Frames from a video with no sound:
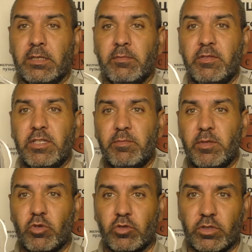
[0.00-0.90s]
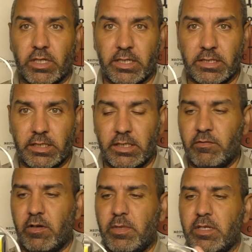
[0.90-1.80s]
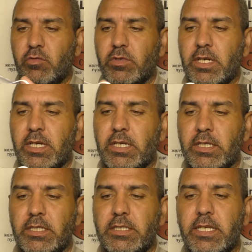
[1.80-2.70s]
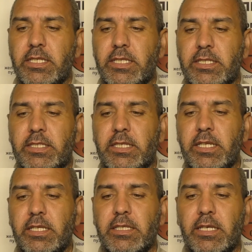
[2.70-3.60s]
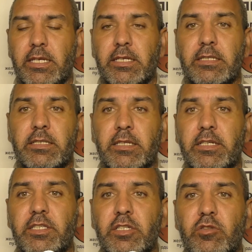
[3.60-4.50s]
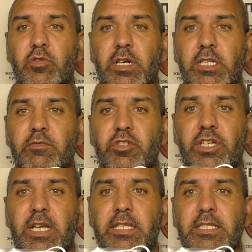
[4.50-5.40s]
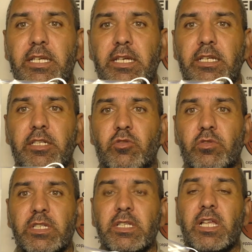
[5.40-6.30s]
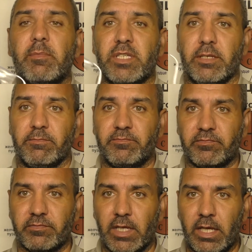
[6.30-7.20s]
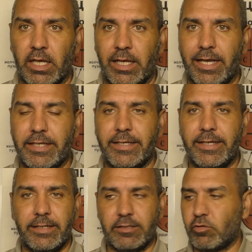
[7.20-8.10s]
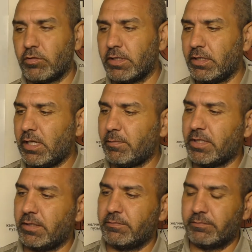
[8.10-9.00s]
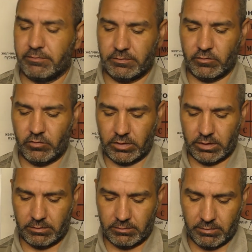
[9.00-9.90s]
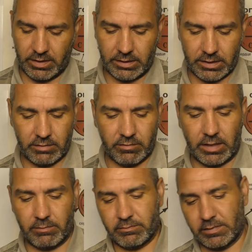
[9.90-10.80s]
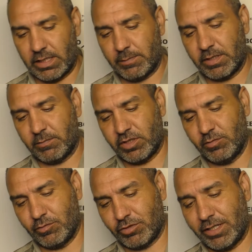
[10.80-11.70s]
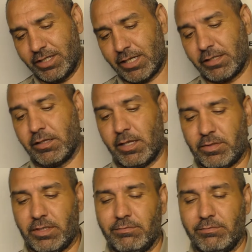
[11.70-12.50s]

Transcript: мы видим прибор доктор Константин в моих руках. И здесь среднее гнездо отвечает за электронные лапки. Эти электронные лапки, вот, мы их называем лапки. Почему? Потому что они как лапки.